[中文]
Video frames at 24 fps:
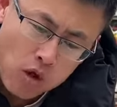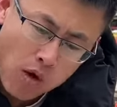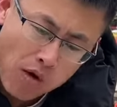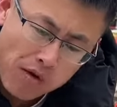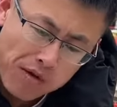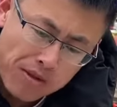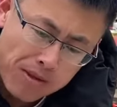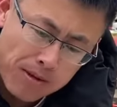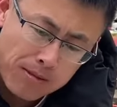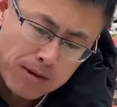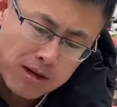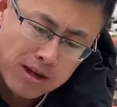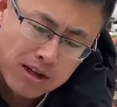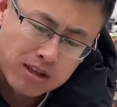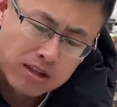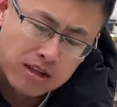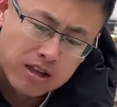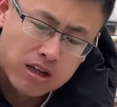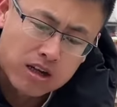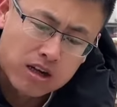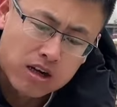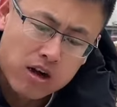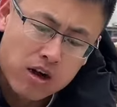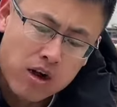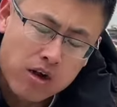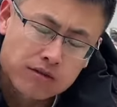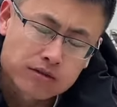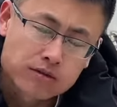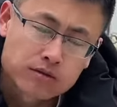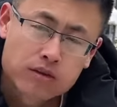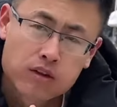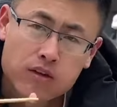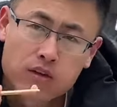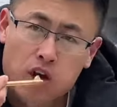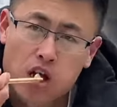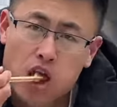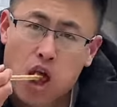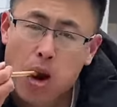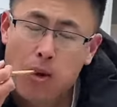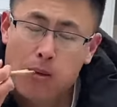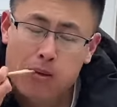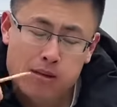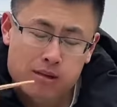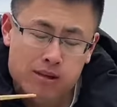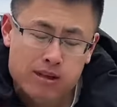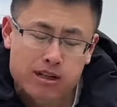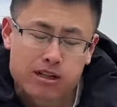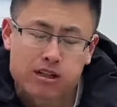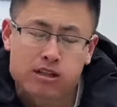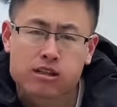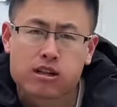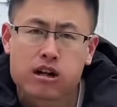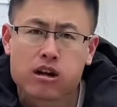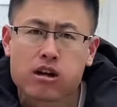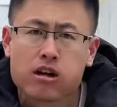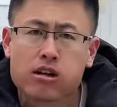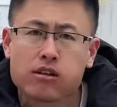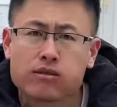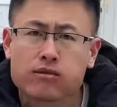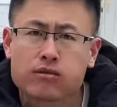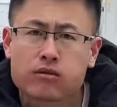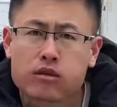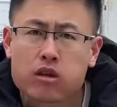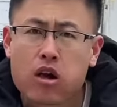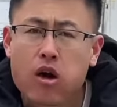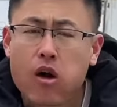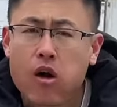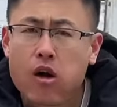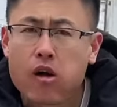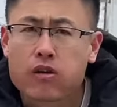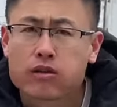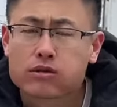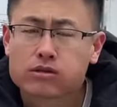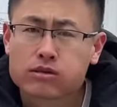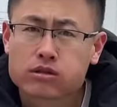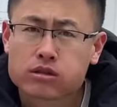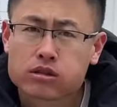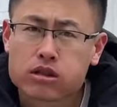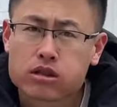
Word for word: 你们这个潍坊那边也是这样，他